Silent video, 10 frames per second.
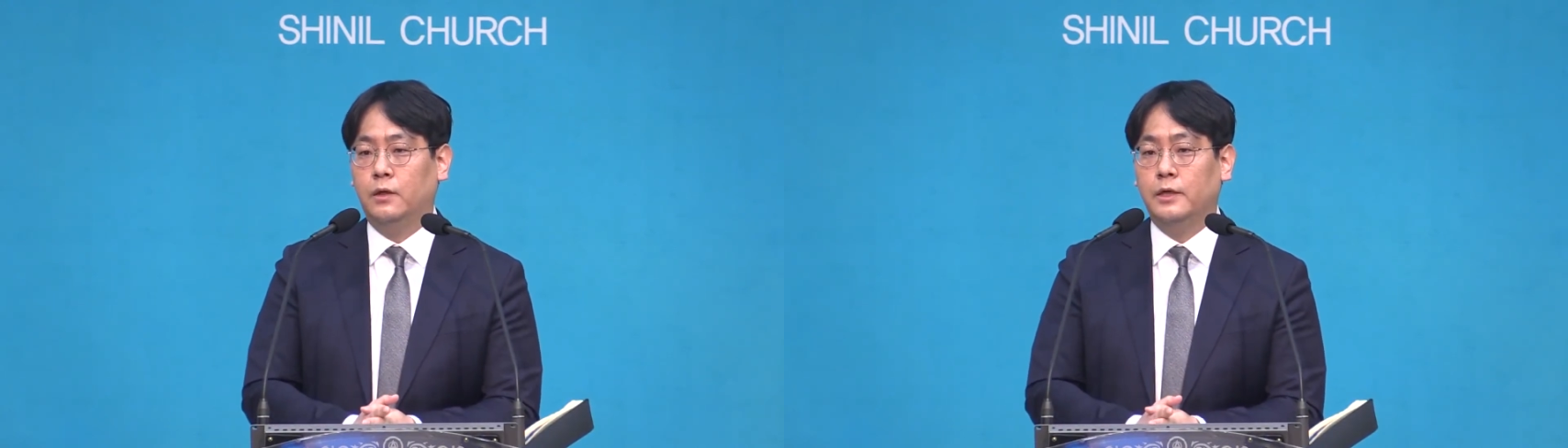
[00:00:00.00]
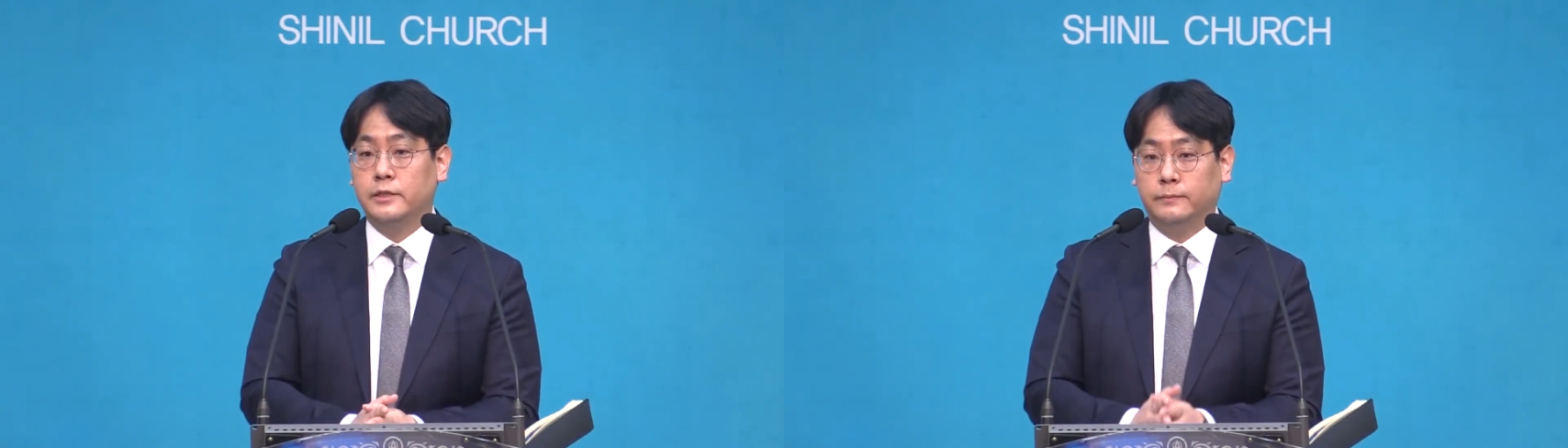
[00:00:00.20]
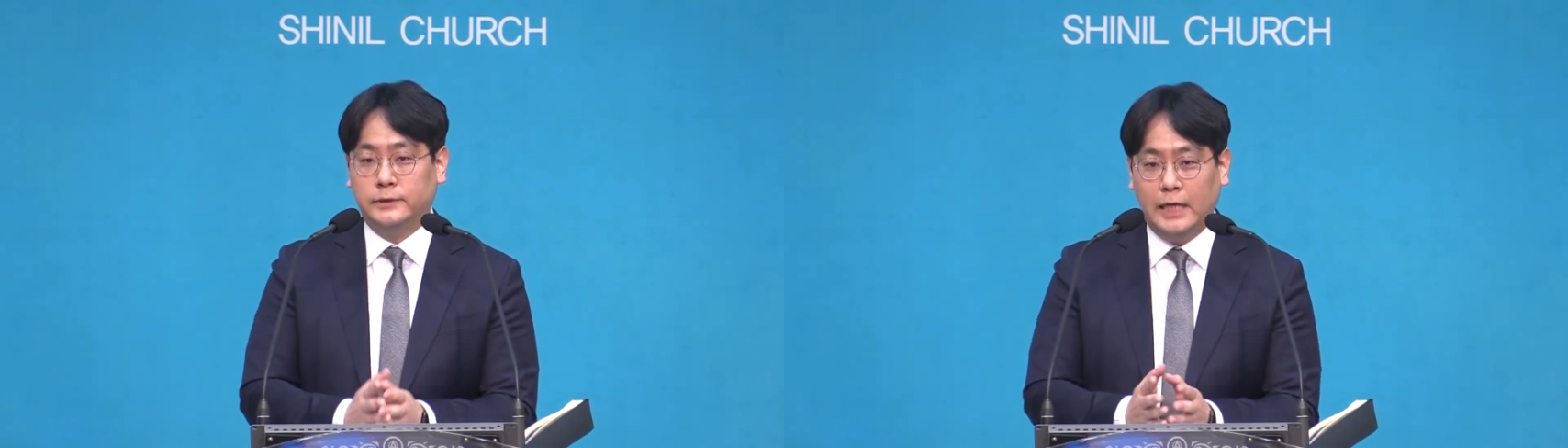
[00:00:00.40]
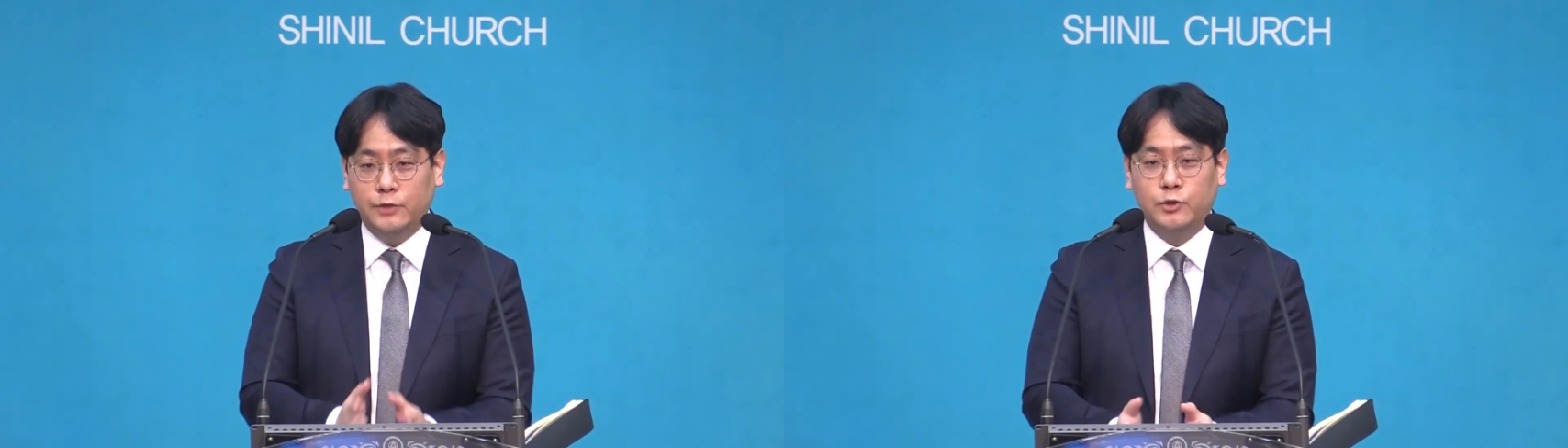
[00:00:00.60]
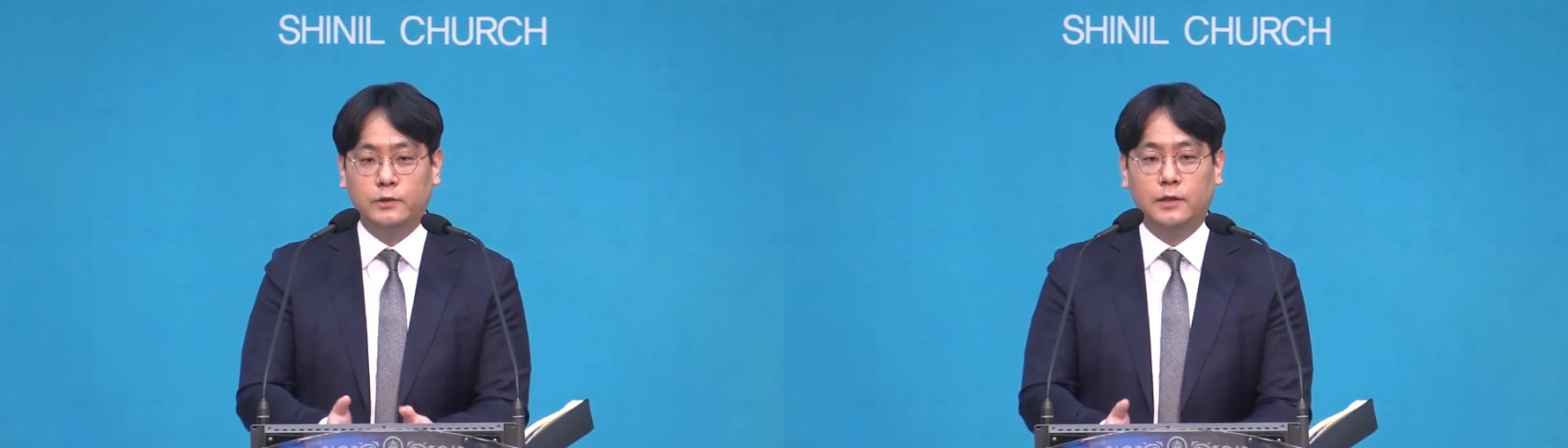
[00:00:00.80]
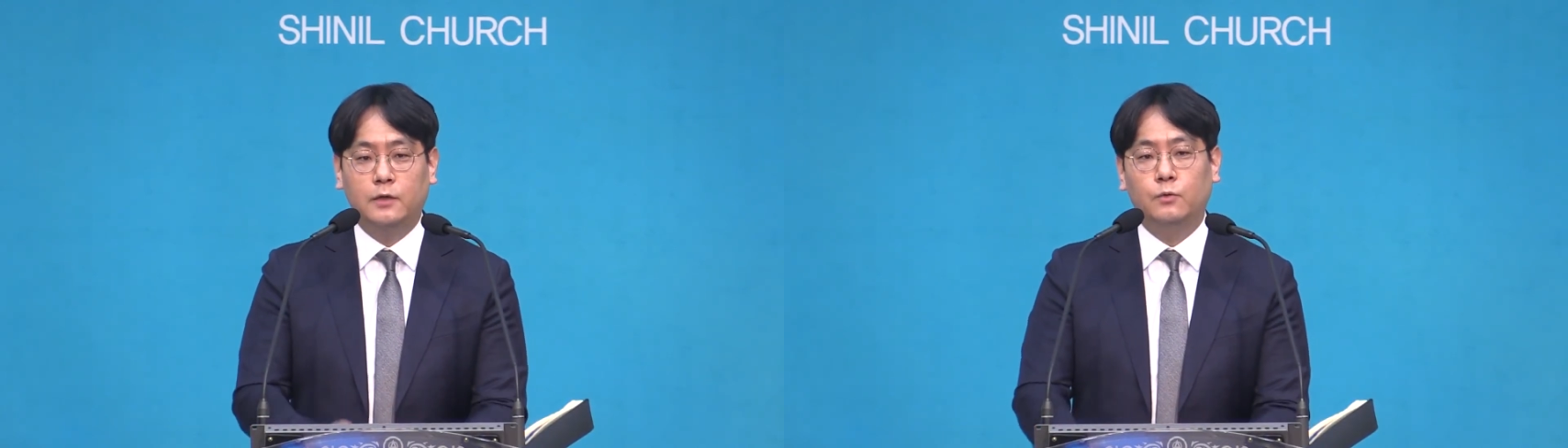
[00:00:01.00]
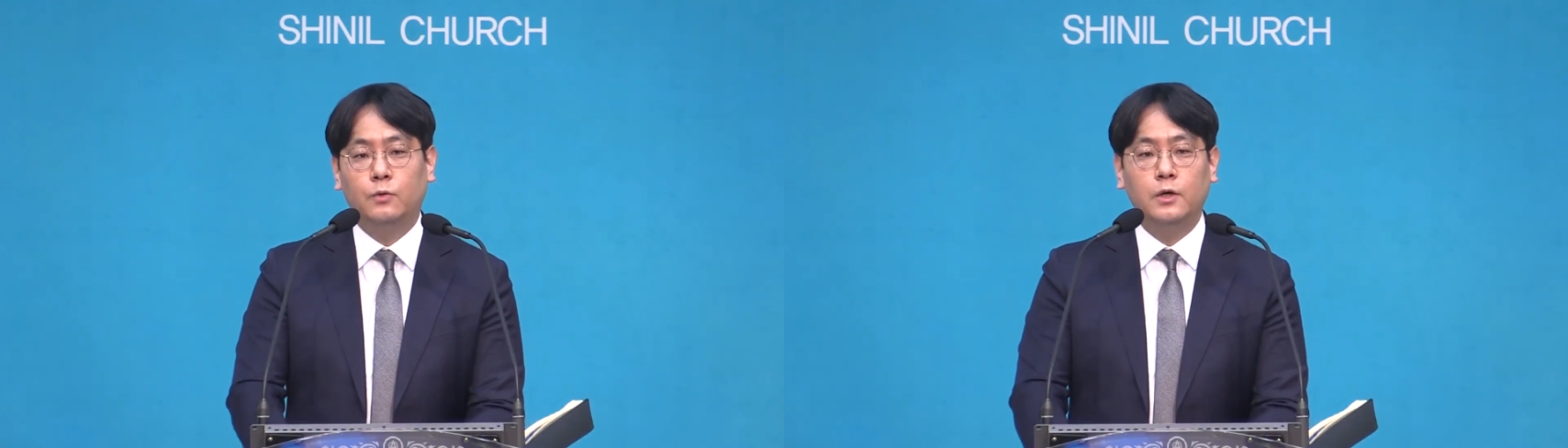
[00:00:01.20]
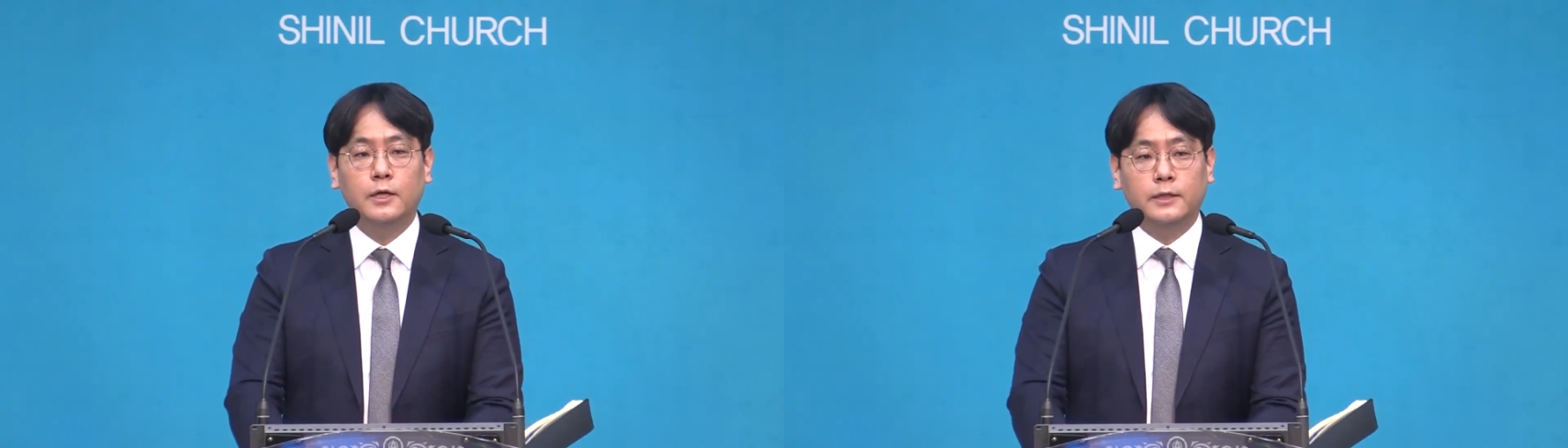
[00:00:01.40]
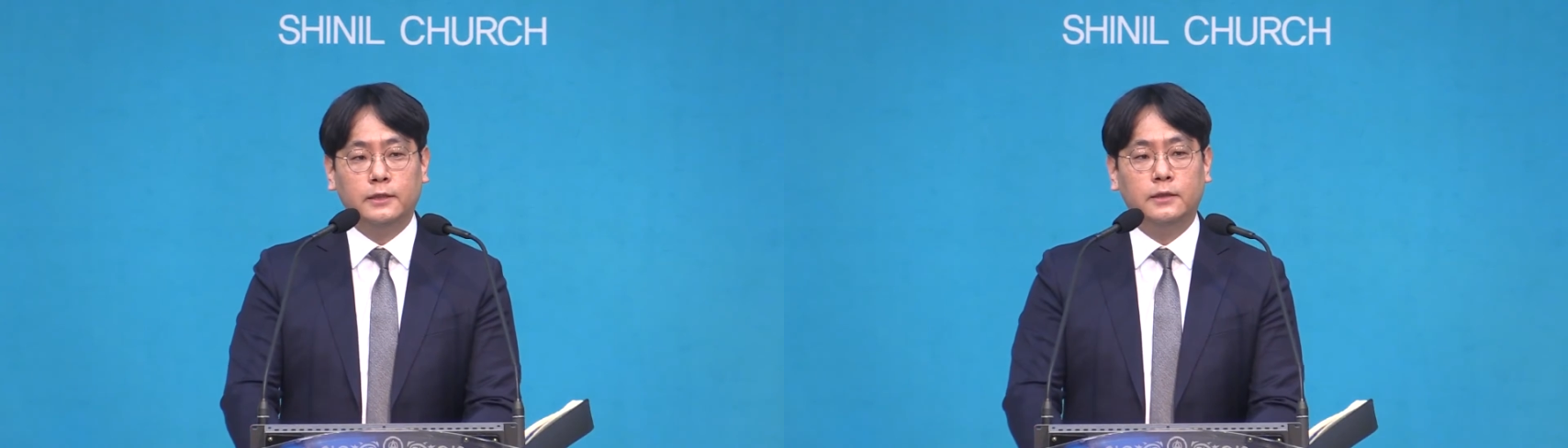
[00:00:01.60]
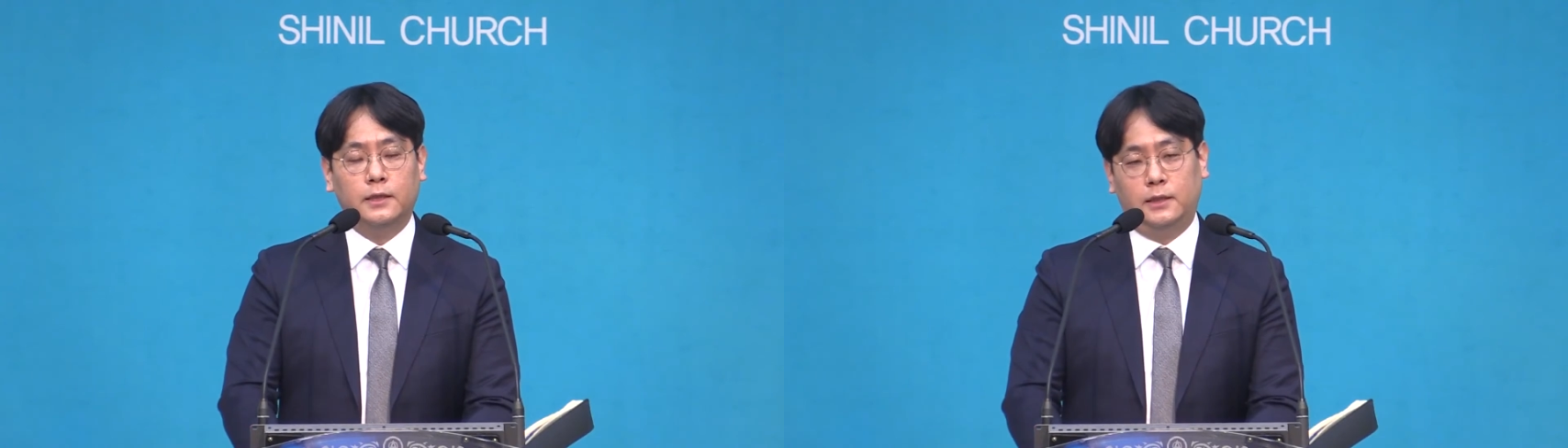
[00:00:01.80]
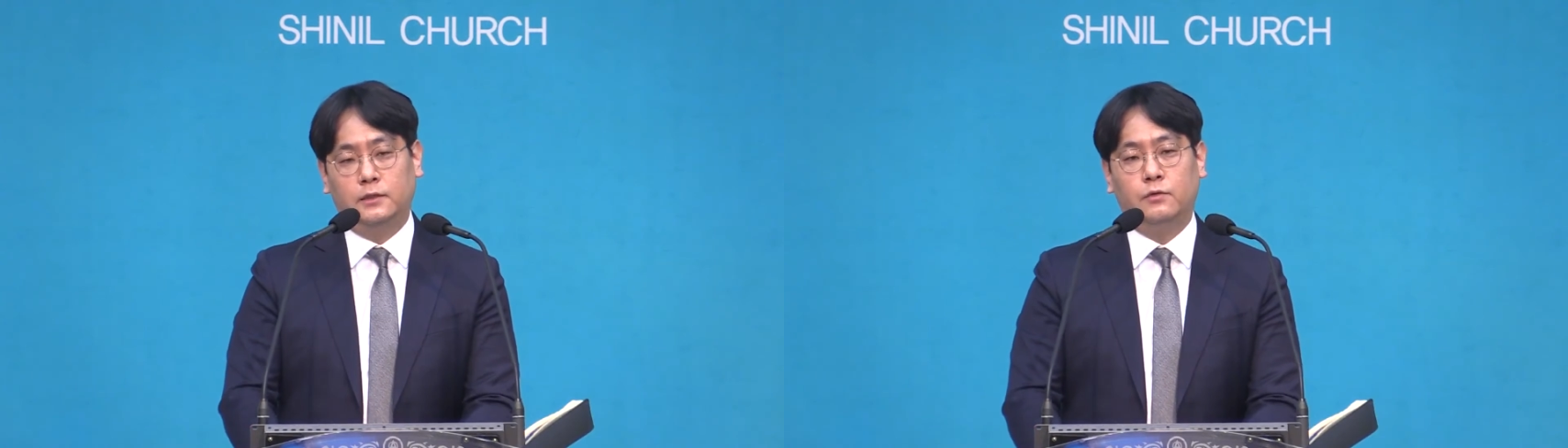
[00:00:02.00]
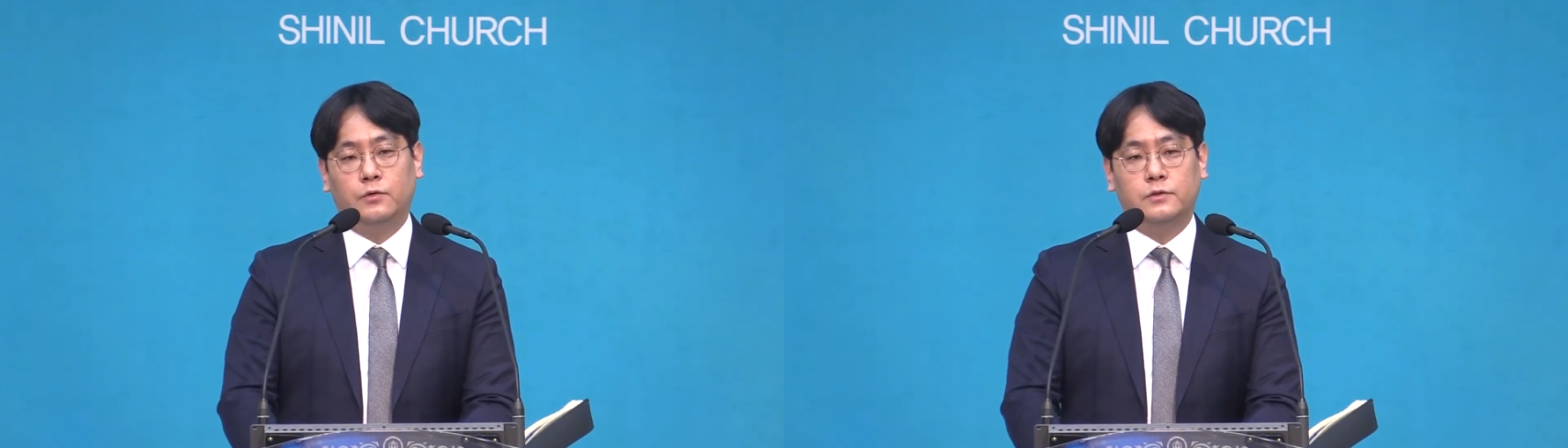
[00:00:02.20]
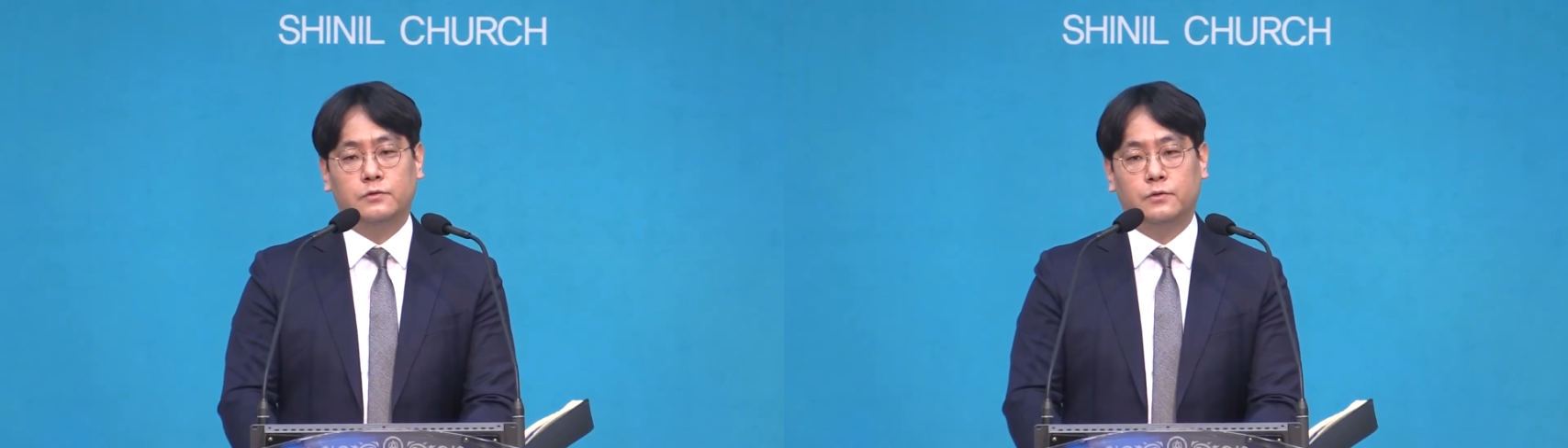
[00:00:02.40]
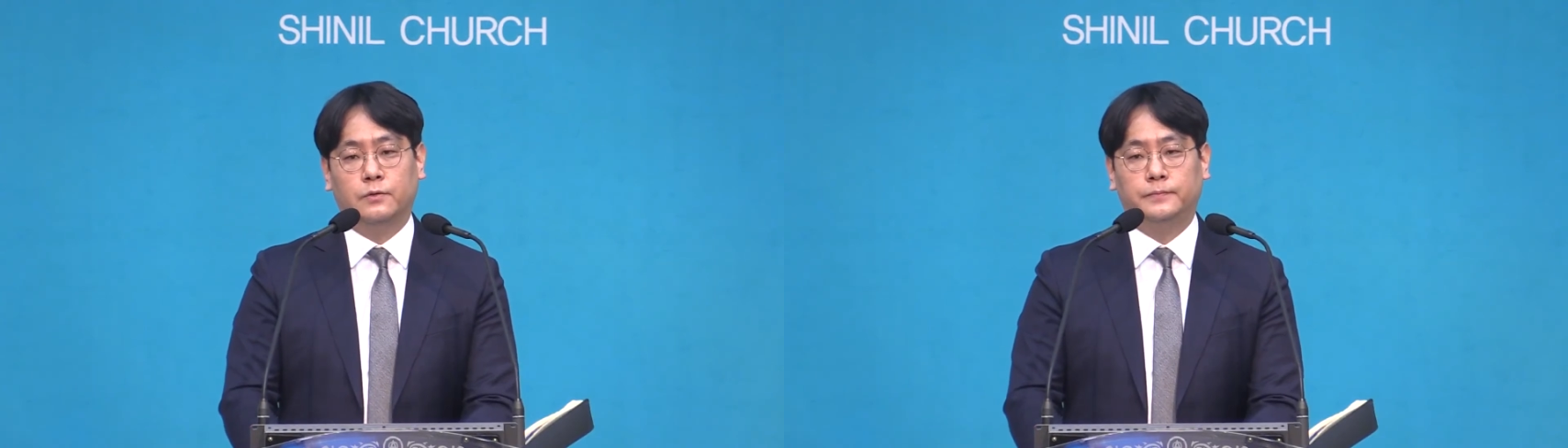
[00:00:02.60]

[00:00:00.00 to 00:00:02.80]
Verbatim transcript: 지금 사죄를 하고 있다라는 것이죠.